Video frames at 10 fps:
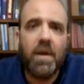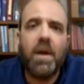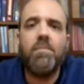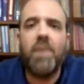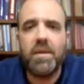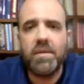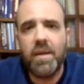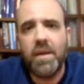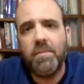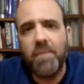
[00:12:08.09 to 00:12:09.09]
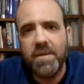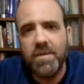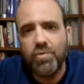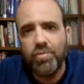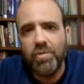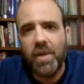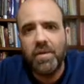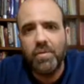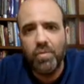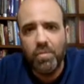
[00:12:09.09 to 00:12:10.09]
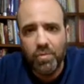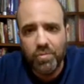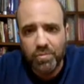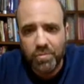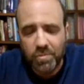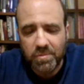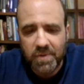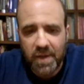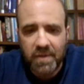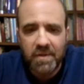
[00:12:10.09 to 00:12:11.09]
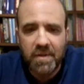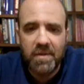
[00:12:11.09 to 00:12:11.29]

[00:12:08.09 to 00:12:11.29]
a bactéria mais estudada do mundo. Tá?